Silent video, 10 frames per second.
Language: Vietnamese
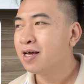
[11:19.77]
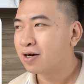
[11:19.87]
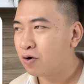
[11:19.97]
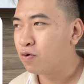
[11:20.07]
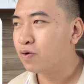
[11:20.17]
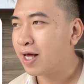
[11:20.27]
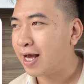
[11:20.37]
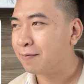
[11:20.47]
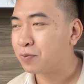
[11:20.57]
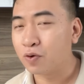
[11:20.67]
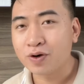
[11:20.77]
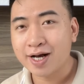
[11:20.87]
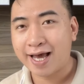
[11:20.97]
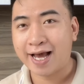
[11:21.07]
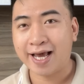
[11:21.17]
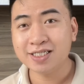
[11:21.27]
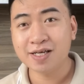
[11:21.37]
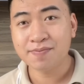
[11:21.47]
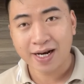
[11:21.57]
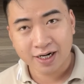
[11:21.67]
khu là của ngân hàng
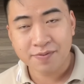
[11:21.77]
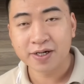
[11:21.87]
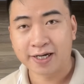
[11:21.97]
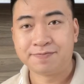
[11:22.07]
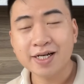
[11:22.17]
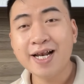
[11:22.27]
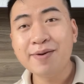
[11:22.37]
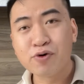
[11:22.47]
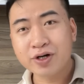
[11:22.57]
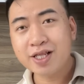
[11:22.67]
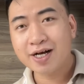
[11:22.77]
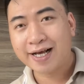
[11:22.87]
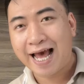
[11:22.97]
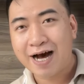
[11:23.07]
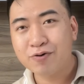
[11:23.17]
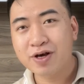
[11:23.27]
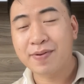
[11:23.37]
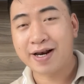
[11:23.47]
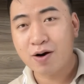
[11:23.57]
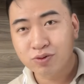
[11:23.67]
Eximbank đó mọi người, đi lên một cái tầng cao nhưng
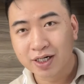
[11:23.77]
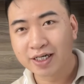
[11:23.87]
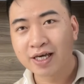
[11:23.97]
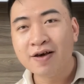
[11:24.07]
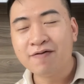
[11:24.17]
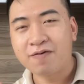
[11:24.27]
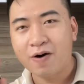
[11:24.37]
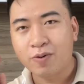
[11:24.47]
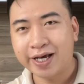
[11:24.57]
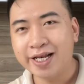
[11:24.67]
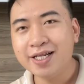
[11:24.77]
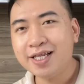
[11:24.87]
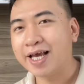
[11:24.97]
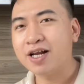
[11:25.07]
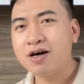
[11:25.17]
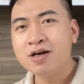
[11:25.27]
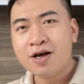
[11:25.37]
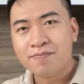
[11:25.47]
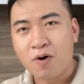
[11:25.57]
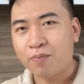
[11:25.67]
mà đông người và phòng kín, thì cái đó
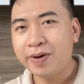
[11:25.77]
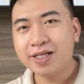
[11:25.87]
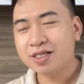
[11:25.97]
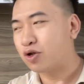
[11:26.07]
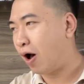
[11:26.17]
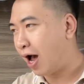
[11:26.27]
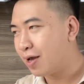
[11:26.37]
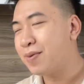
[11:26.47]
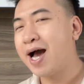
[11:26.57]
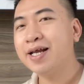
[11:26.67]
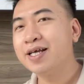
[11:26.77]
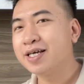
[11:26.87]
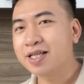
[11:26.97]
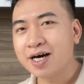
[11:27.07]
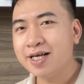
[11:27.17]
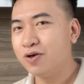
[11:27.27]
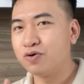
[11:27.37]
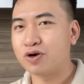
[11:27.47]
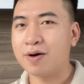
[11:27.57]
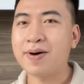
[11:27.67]
một mic thoải mái đi tới đi
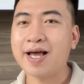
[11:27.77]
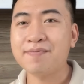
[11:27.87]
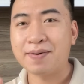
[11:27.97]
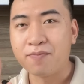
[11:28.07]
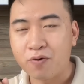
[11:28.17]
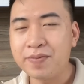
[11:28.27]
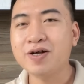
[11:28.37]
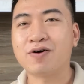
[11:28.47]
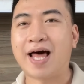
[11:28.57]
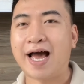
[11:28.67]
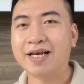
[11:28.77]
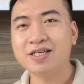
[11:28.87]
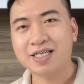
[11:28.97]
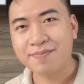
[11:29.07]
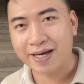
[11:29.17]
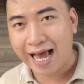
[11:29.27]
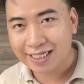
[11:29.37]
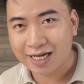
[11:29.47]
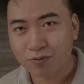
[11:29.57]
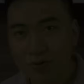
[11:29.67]
lui thoải mái, nhưng mà một mic còn lại nó sẽ bị
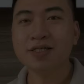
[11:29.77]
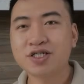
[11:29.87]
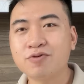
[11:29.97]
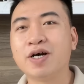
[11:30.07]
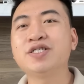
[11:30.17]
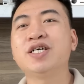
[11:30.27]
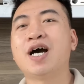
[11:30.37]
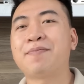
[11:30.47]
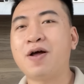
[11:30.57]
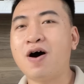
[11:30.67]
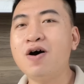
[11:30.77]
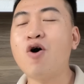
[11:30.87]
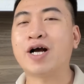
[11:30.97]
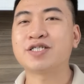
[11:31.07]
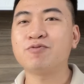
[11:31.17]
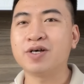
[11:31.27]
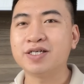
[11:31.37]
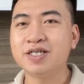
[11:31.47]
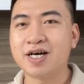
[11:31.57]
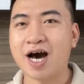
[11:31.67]
đá sóng. Trong những trường hợp đó hoặc trong
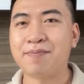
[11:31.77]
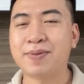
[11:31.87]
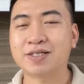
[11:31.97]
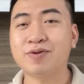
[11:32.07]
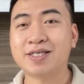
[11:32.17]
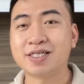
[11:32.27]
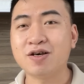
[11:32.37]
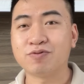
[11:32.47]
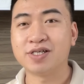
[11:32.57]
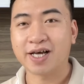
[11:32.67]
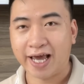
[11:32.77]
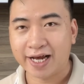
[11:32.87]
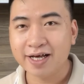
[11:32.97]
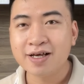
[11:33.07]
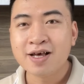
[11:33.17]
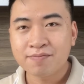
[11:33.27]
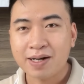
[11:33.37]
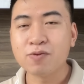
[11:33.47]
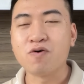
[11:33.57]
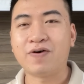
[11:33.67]
những trường hợp mà chúng ta sử dụng sự kiện á,
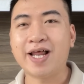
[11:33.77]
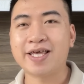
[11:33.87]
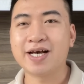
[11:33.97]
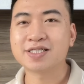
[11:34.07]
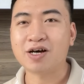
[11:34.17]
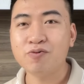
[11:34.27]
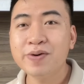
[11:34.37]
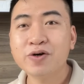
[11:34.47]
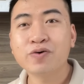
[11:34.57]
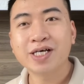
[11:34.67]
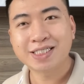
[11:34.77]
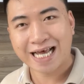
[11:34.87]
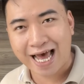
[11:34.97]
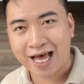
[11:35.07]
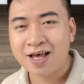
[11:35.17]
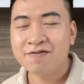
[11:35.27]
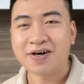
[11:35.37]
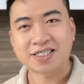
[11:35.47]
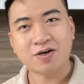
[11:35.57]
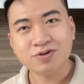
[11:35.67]
bắt buộc phải là những sóng micro đi xa
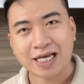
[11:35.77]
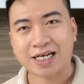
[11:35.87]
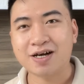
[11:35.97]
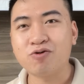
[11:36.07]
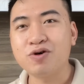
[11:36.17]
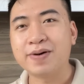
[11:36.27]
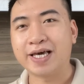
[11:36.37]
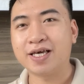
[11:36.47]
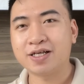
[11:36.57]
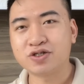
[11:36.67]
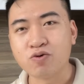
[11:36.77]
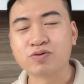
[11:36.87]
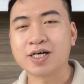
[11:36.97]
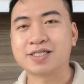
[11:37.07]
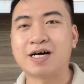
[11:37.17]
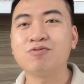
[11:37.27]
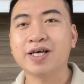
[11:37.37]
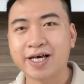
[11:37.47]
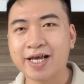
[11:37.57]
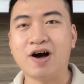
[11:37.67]
và sóng sạch không có bị trùng tầng sóng,
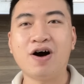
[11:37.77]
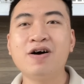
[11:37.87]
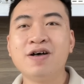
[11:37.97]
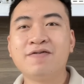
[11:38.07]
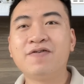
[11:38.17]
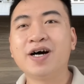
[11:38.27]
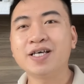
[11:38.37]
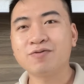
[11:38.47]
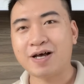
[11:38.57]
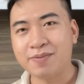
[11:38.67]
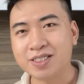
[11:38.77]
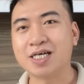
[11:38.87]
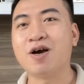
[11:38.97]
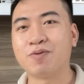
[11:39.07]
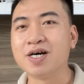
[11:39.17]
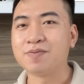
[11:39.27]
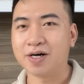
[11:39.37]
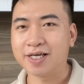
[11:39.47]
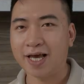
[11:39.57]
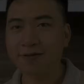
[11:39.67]
thì khi đó với chúng ta mới sử dụng được
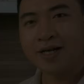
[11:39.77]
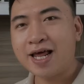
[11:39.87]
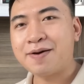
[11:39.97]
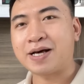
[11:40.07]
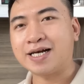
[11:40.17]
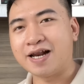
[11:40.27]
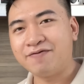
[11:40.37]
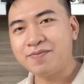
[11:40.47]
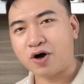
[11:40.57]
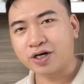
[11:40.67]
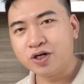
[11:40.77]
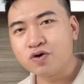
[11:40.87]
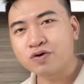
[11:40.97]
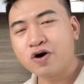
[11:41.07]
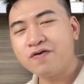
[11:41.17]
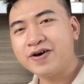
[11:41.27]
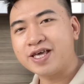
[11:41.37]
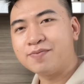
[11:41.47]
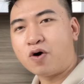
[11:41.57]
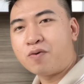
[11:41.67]
vậy nhé. Nên em khẳng định với mọi người luôn, đối với
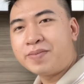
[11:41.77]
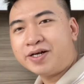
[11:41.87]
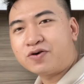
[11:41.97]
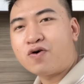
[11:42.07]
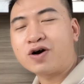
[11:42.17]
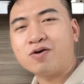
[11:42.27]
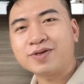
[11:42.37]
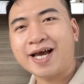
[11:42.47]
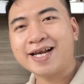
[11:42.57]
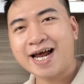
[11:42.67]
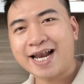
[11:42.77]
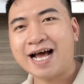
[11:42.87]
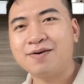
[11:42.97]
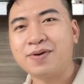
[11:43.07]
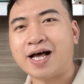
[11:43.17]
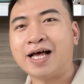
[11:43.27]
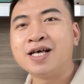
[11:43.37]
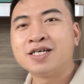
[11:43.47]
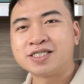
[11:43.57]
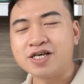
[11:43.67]
những bộ micro không dây đa năng mà
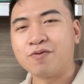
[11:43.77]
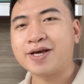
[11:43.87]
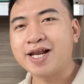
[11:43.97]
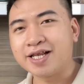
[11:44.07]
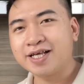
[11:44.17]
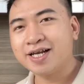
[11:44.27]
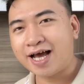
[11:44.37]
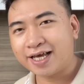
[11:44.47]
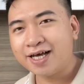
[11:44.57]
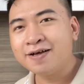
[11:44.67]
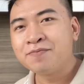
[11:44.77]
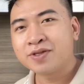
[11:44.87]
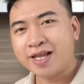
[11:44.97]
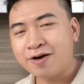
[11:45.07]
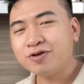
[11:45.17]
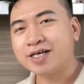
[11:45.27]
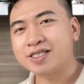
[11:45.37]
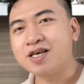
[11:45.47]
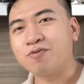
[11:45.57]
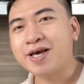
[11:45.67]
sử dụng gia đình như thế này á, nếu chúng ta
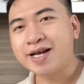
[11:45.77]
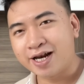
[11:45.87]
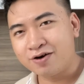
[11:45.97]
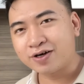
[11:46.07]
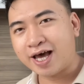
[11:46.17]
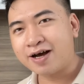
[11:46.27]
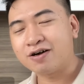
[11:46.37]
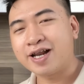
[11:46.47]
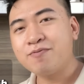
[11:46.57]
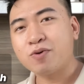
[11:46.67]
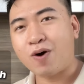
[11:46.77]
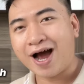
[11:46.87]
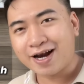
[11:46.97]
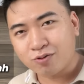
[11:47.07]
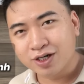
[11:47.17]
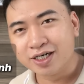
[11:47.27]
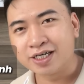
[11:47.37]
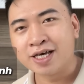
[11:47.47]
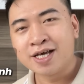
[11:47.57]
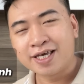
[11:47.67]
sử dụng gia đình ok, còn nếu mà quá đông
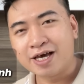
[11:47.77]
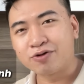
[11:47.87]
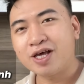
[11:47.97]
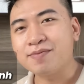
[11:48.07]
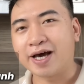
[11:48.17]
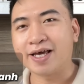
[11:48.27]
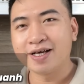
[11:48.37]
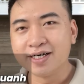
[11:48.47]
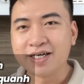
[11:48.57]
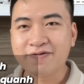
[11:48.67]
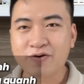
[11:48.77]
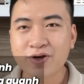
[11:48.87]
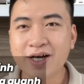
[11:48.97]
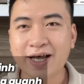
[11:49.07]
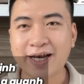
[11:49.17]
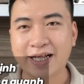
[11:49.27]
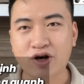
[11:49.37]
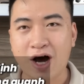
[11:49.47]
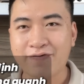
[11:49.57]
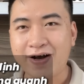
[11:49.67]
người, nhiều thiết bị người cũng như là điện
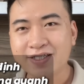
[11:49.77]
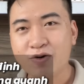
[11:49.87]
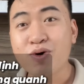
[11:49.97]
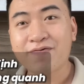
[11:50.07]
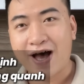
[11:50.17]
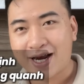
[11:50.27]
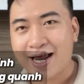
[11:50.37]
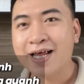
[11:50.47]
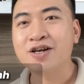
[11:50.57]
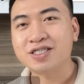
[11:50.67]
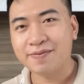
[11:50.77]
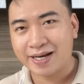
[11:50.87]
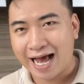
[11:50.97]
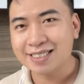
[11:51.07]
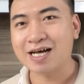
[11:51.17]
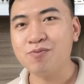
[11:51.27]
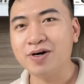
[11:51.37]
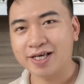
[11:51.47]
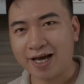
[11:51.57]
thoại phát sóng wifi ra, nó sẽ bị đá sóng rồi